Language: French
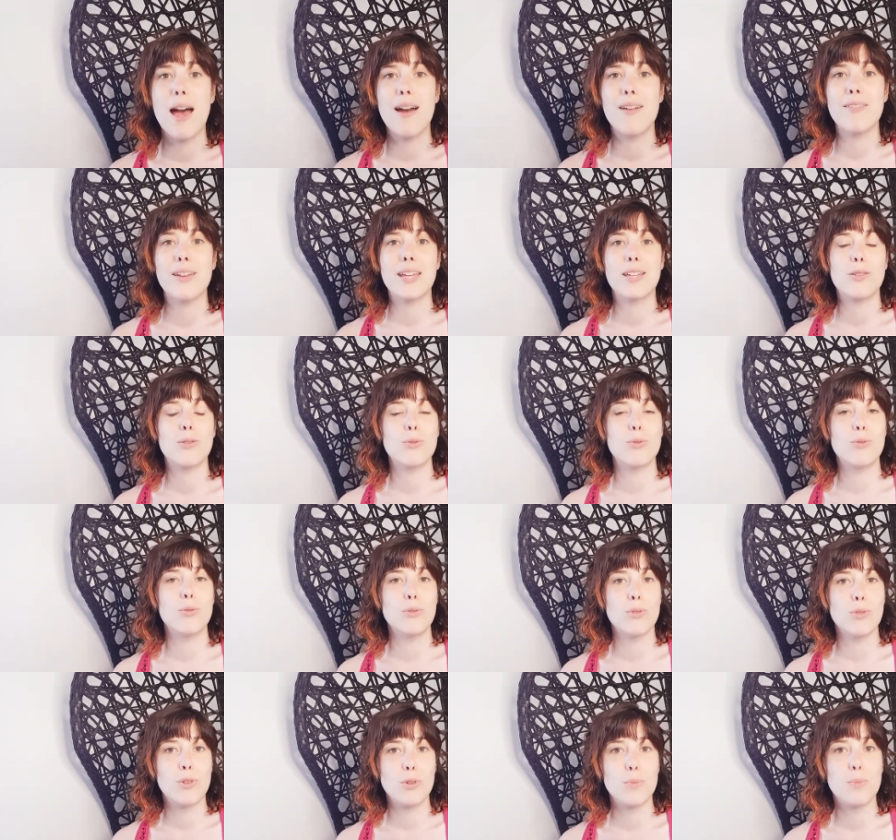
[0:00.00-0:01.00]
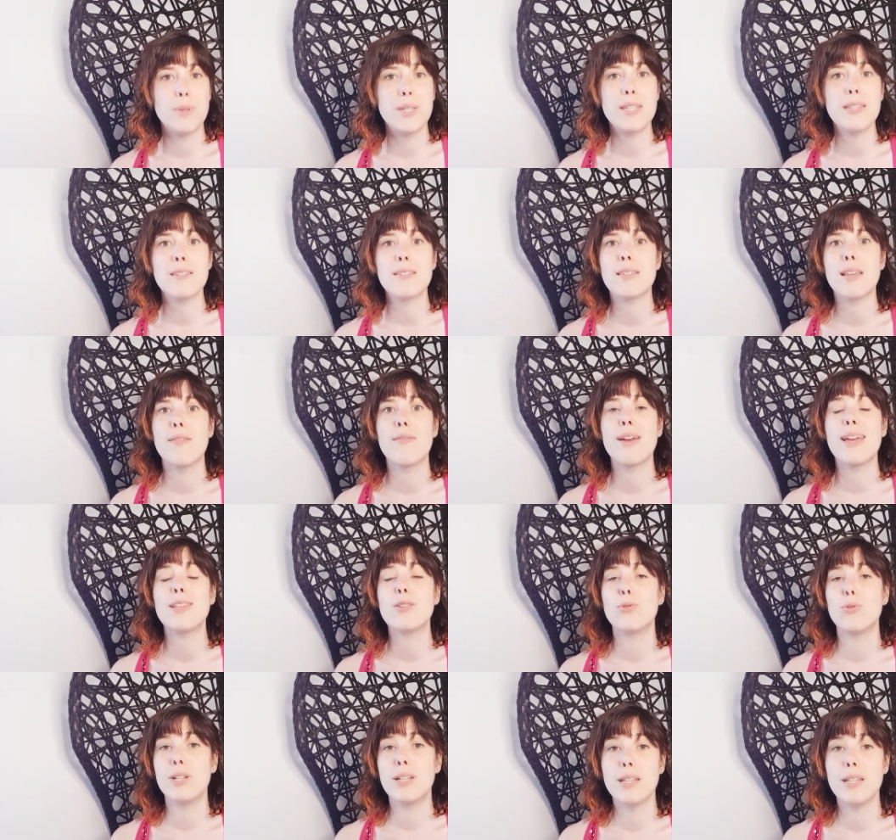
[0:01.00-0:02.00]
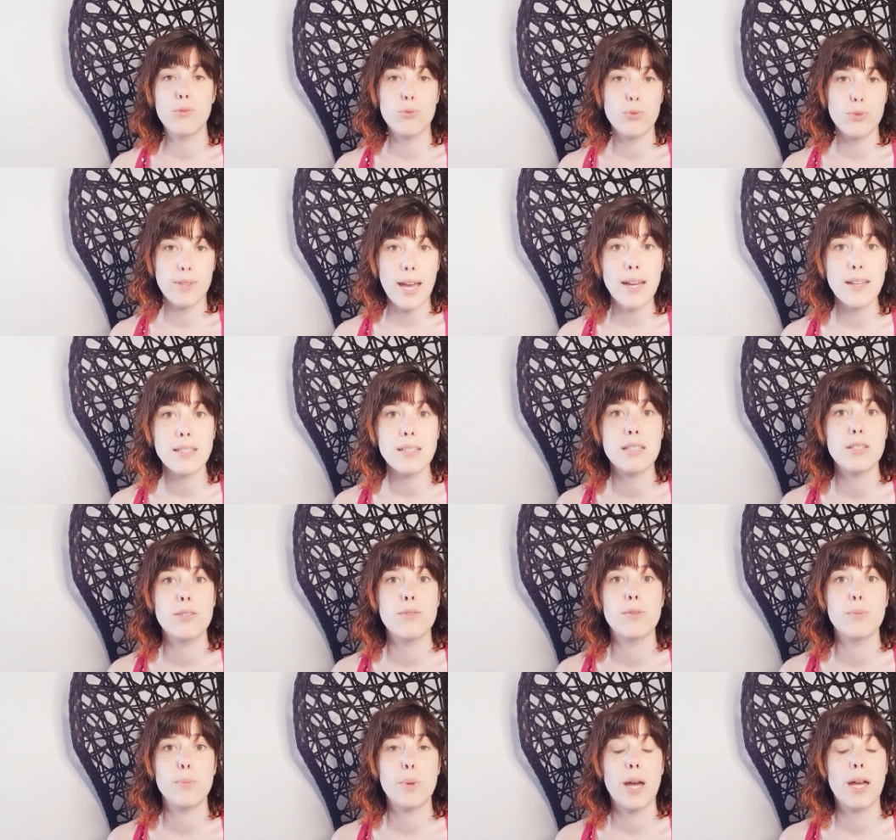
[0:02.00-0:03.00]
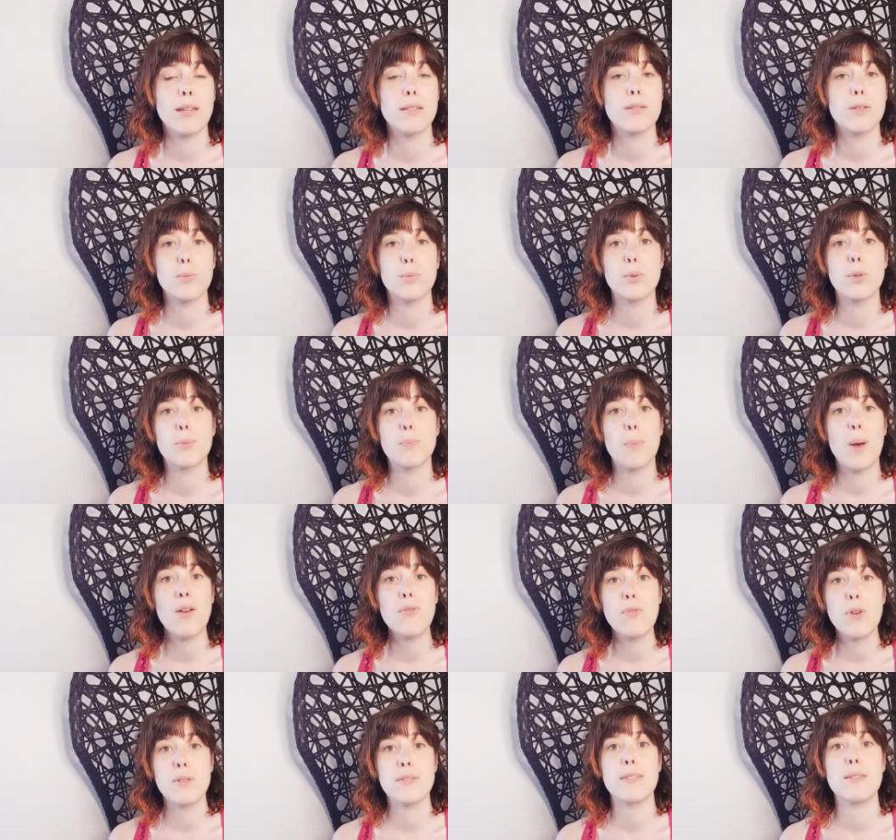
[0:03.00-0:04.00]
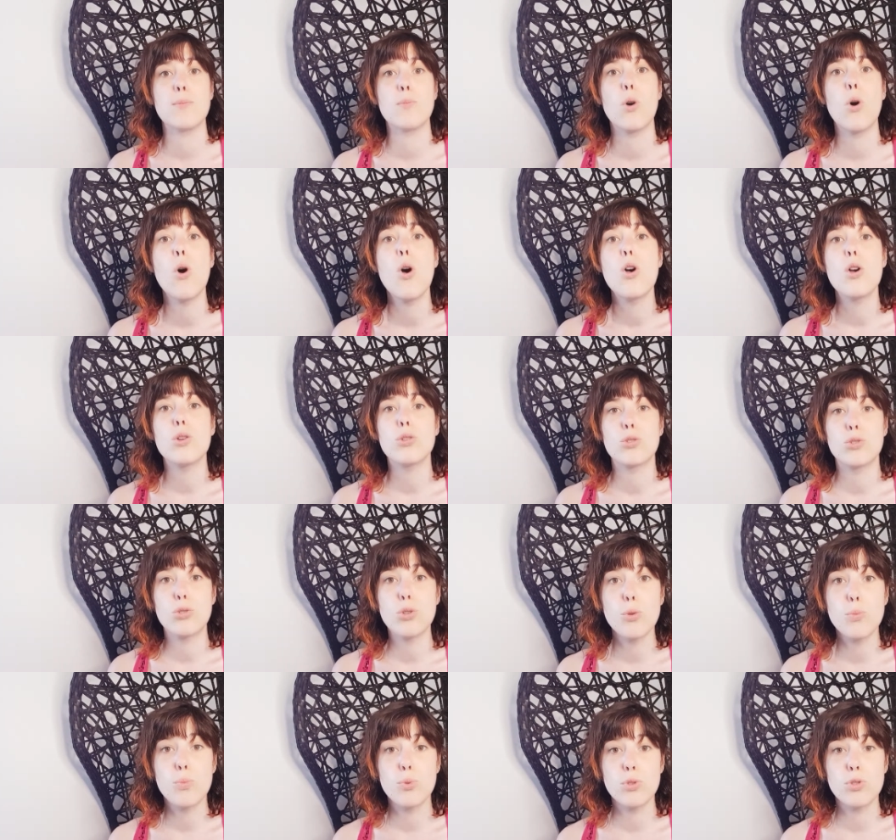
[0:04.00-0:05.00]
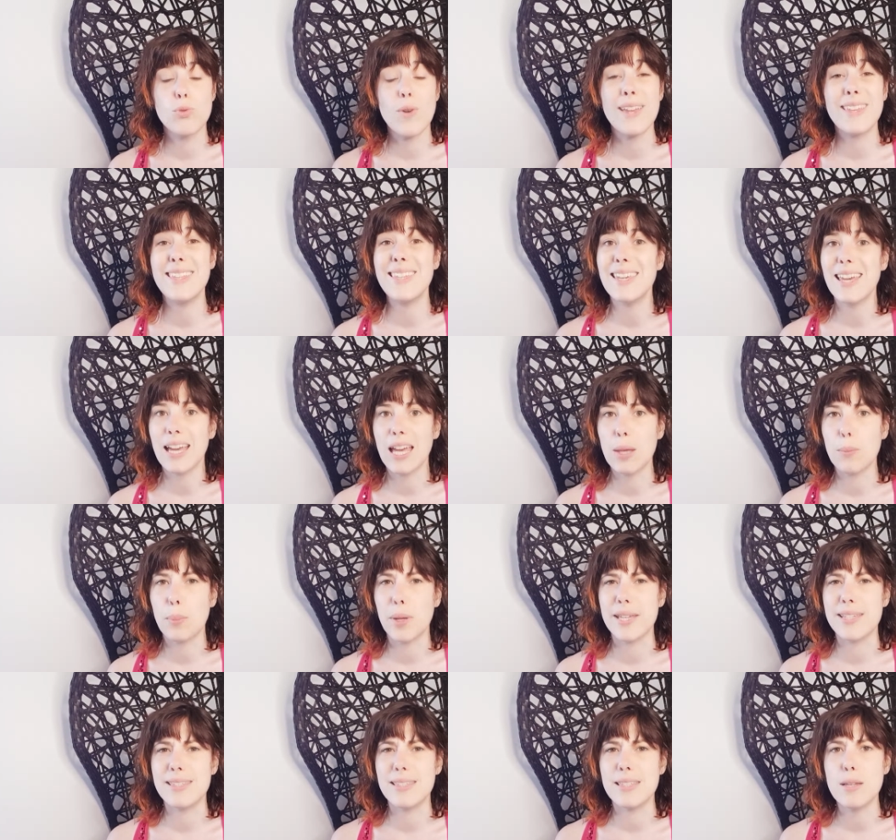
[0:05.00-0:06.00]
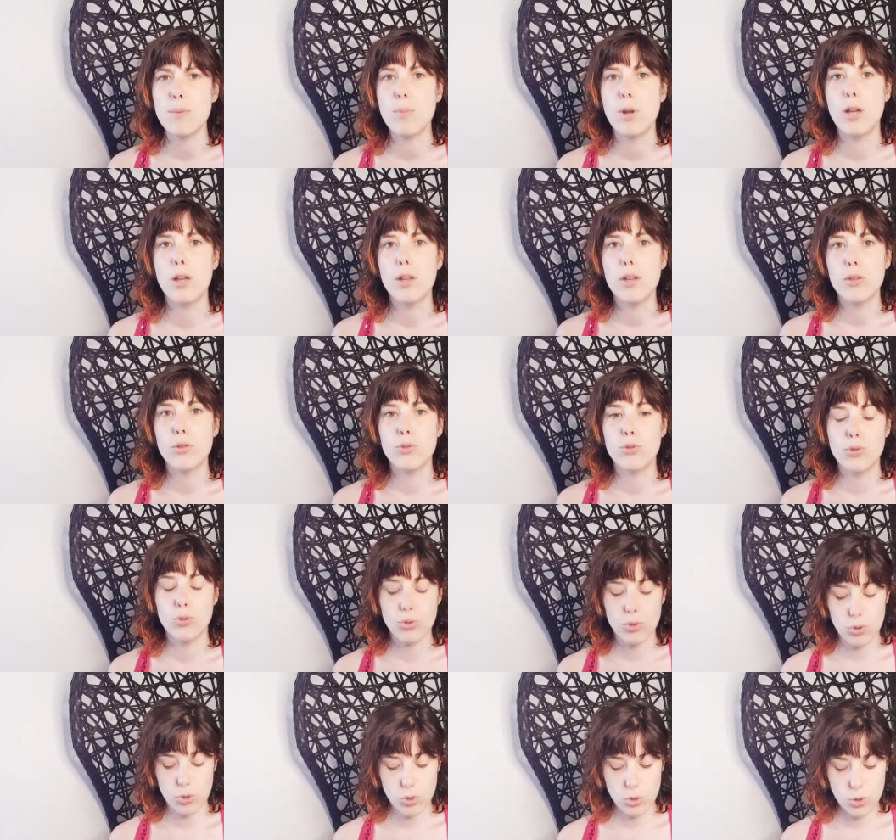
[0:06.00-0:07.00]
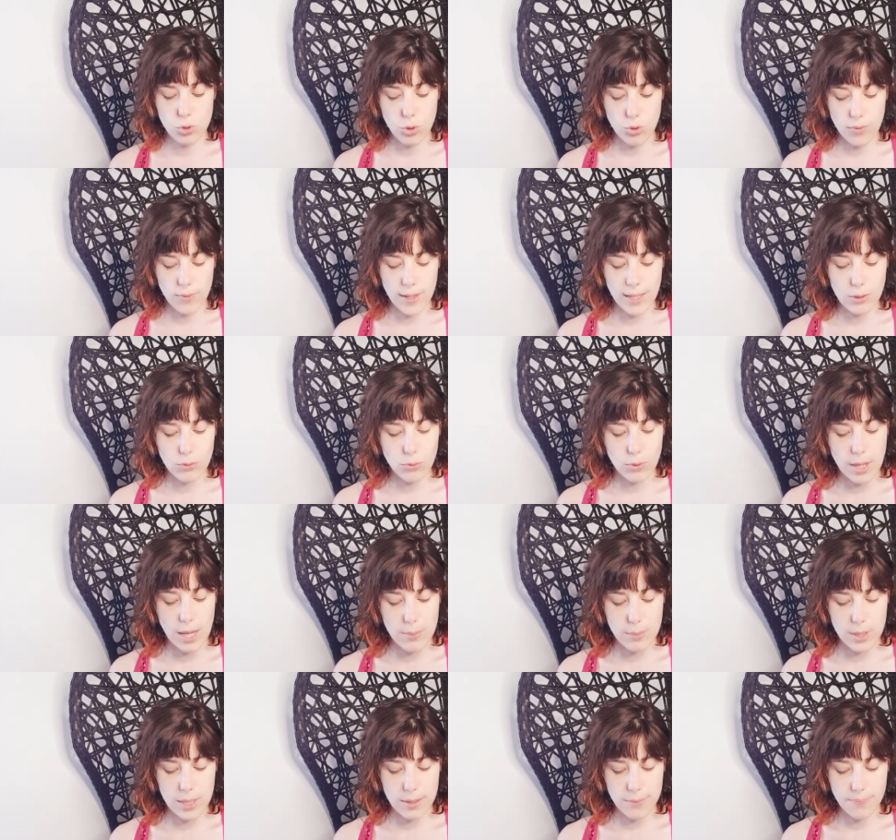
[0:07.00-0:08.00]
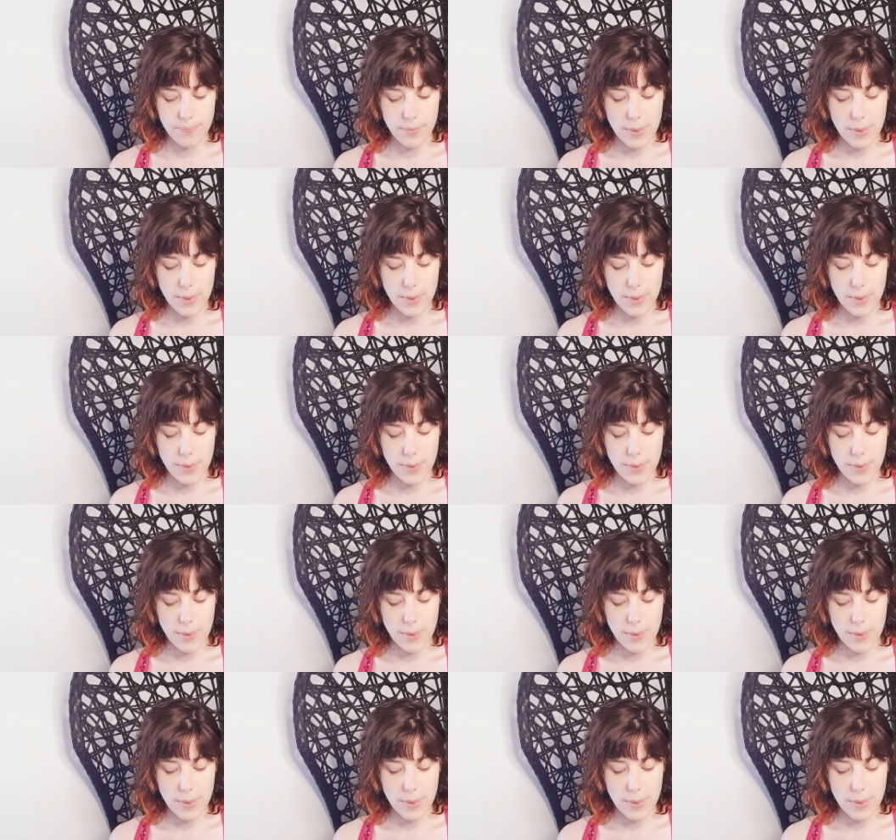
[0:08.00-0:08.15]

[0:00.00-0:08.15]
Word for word: avec une copine, ça va être de l'écoute active, par exemple, pas forcément ce besoin irrépressible de sauver ton ami.